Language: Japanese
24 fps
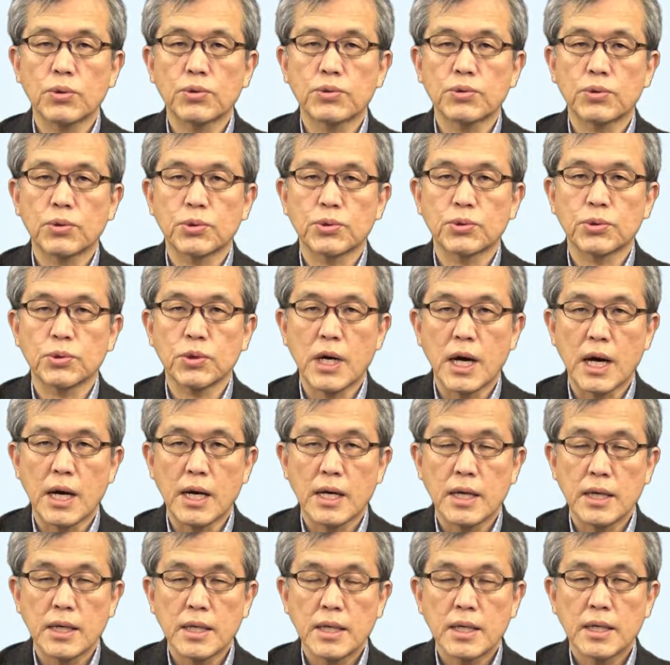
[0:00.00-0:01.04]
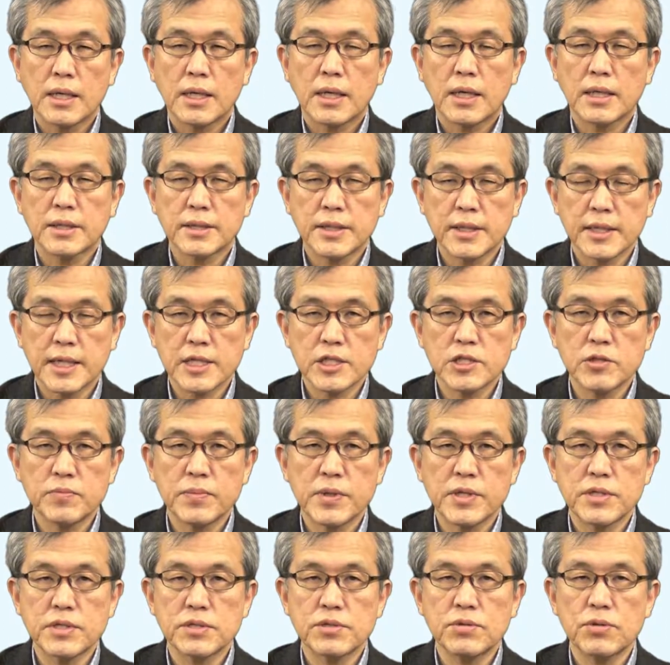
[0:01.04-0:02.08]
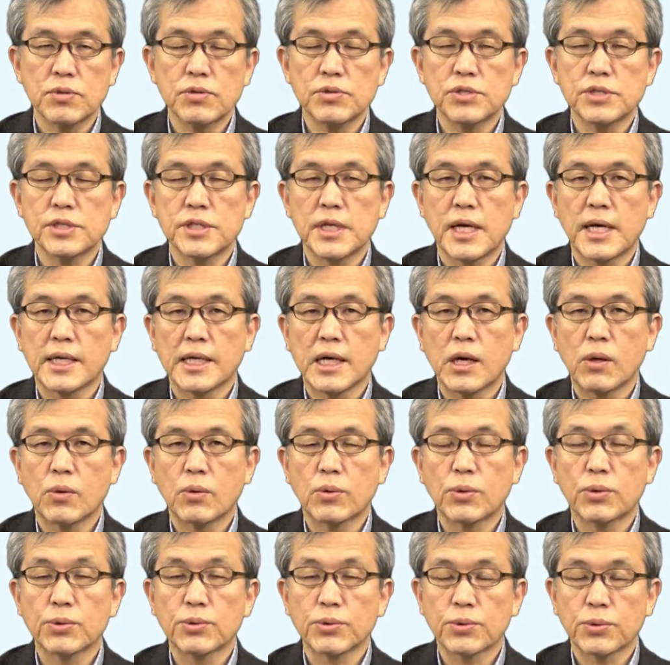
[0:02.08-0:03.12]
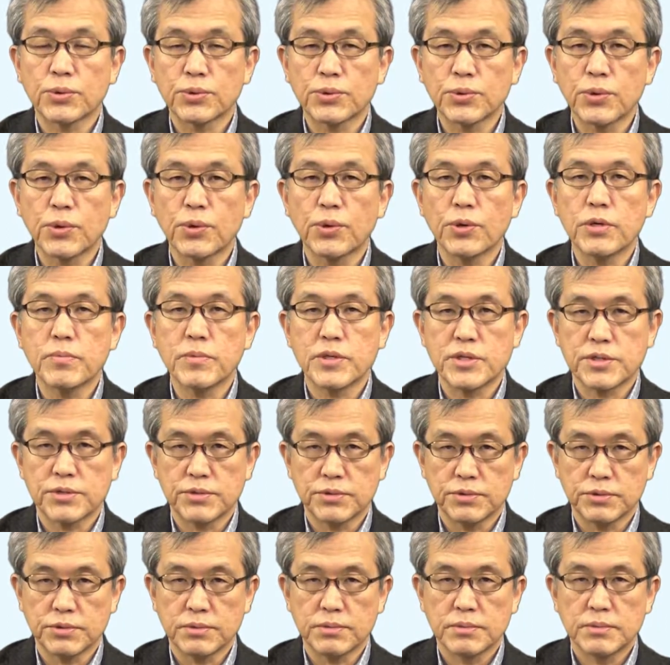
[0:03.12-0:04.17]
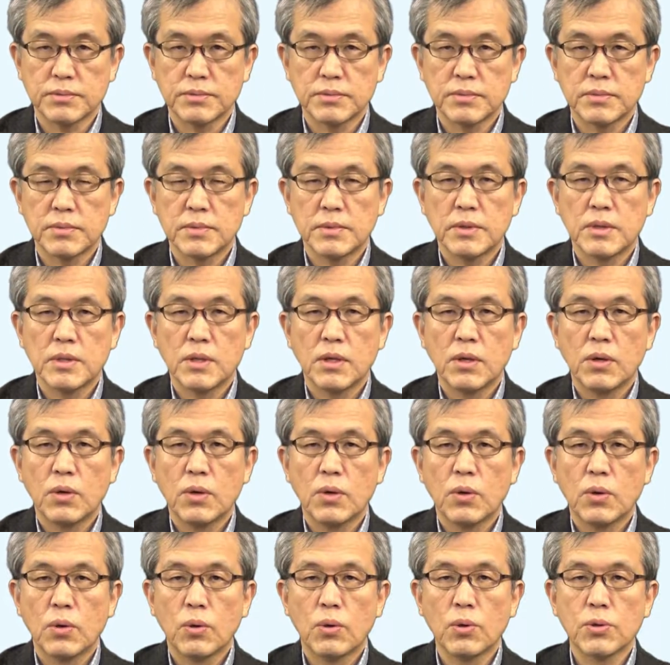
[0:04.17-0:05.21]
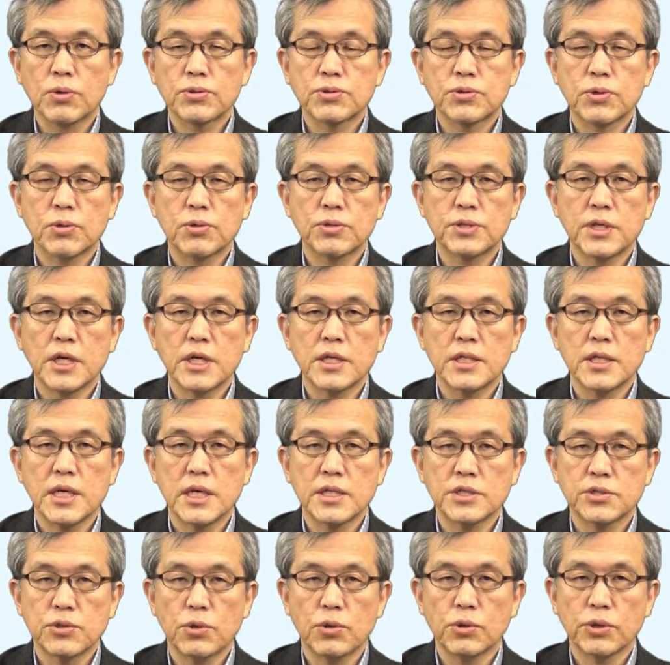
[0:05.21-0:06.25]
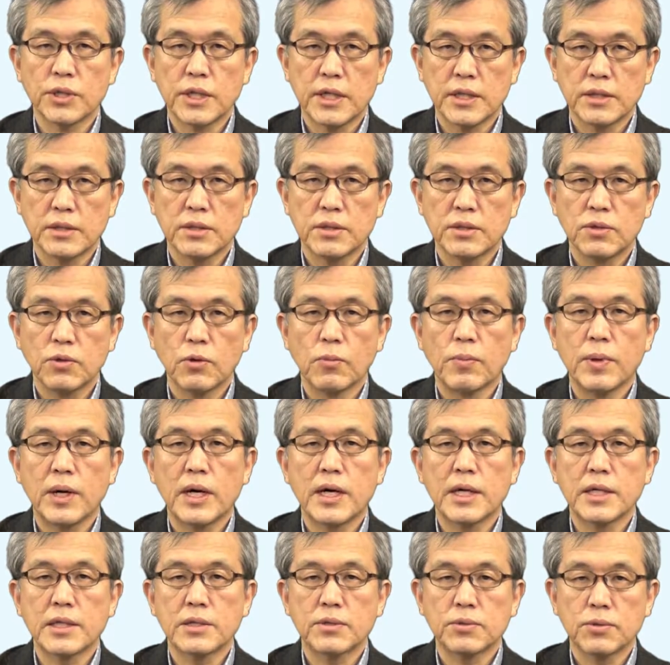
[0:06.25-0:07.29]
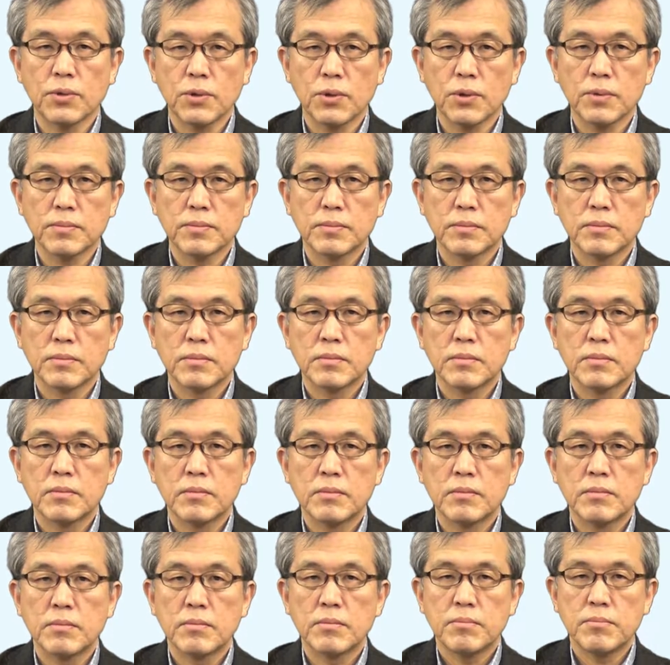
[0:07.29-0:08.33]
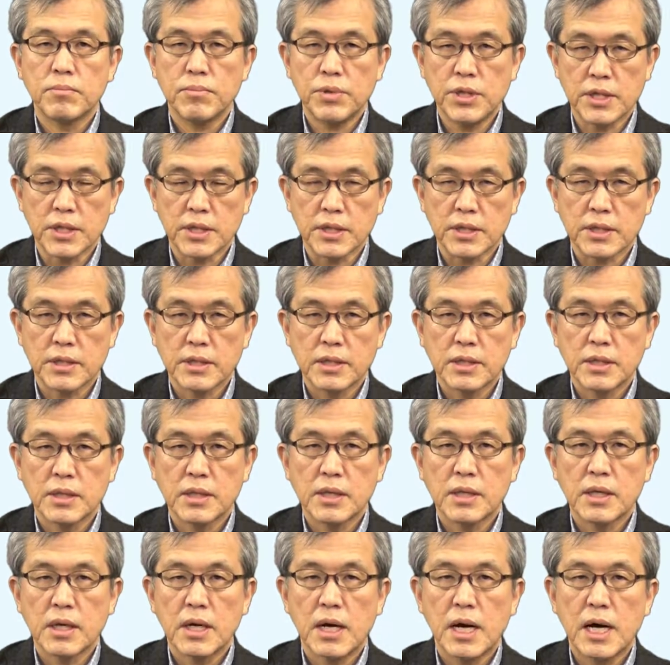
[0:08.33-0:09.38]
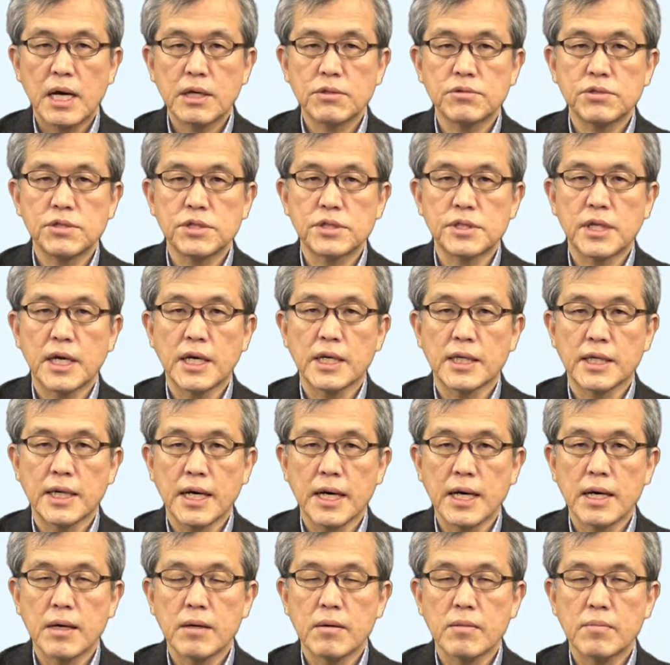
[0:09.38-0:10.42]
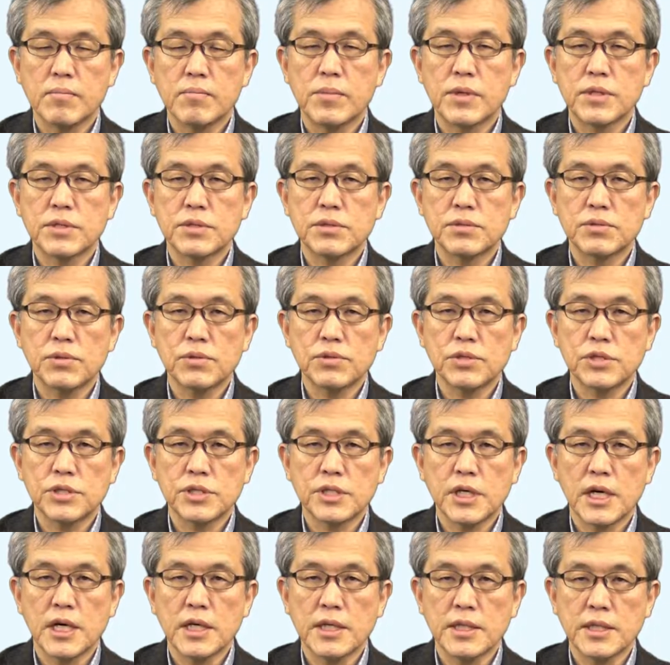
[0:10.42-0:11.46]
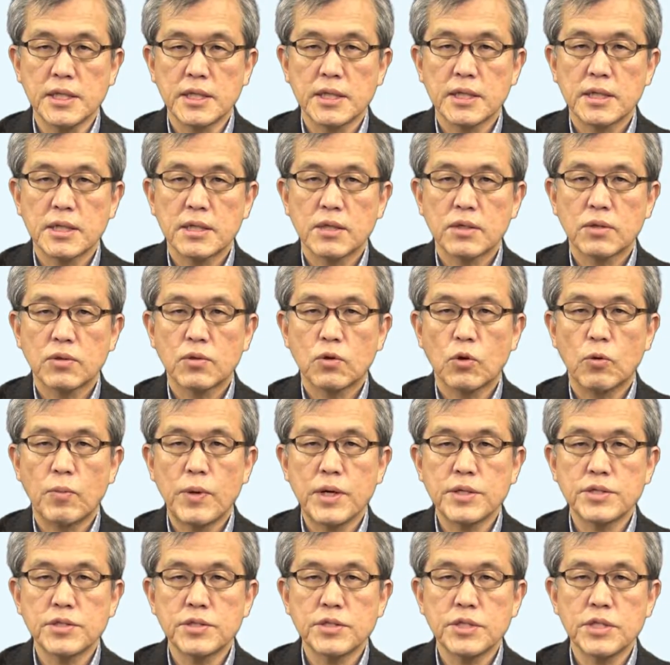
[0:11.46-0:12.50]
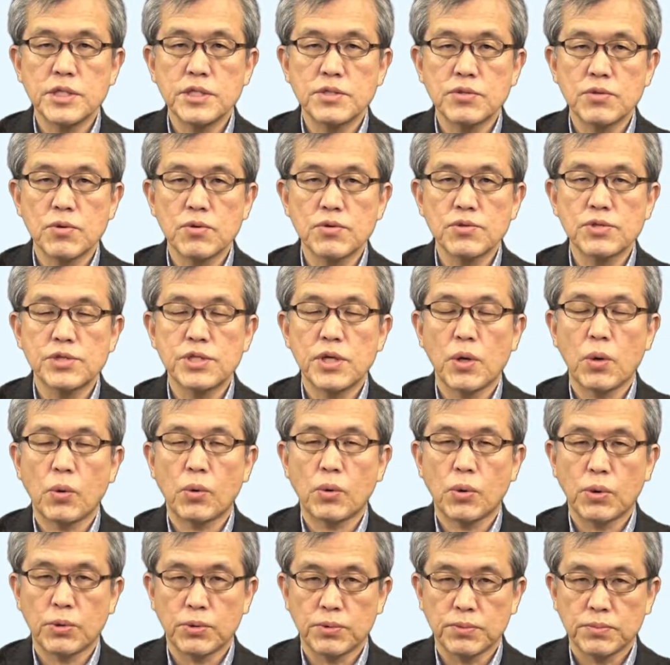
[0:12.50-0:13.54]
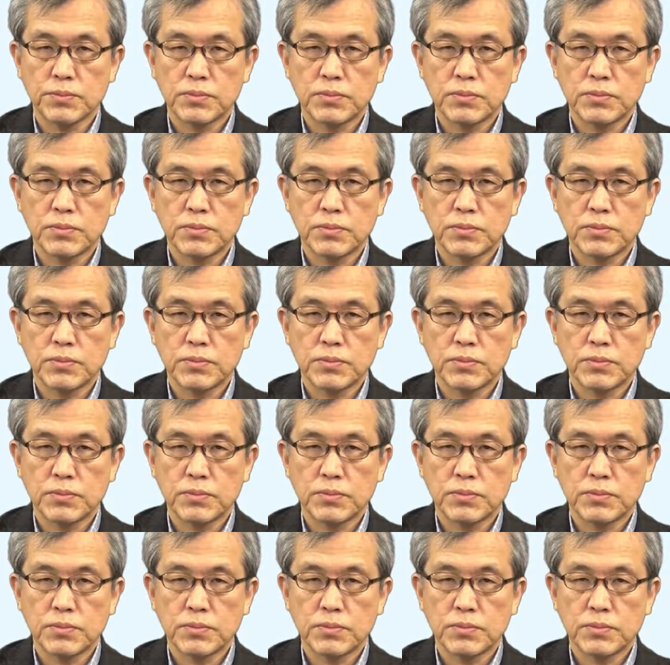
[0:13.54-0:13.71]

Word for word: ることが必ず別の事態が起こることを意味する法則的な条件の場合と B ある事態が別の事態に個別に依存して起こる